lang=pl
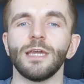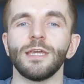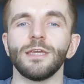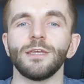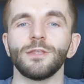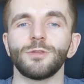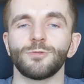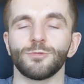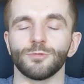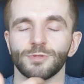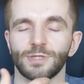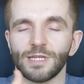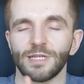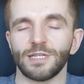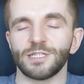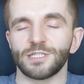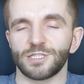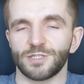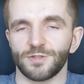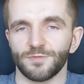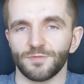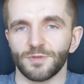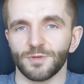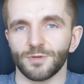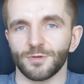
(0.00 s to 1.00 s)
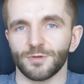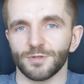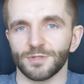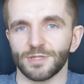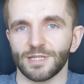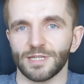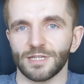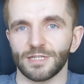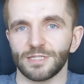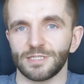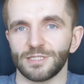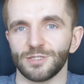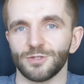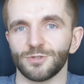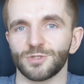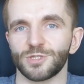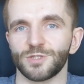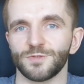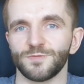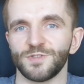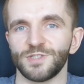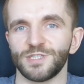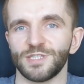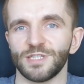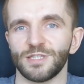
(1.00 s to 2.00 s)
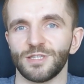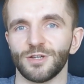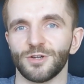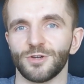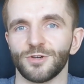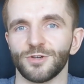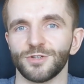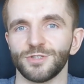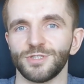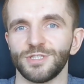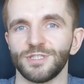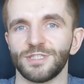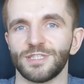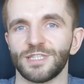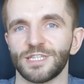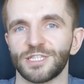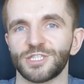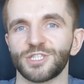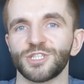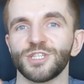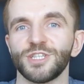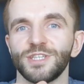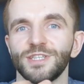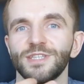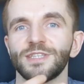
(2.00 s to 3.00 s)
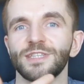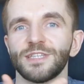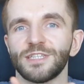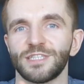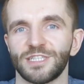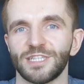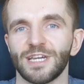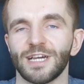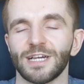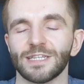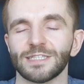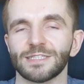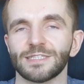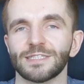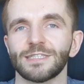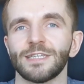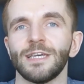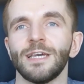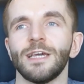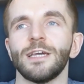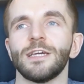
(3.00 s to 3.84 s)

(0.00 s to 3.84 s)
I tutaj jeszcze w tym kontekście oczywiście dochodzi też inny czas.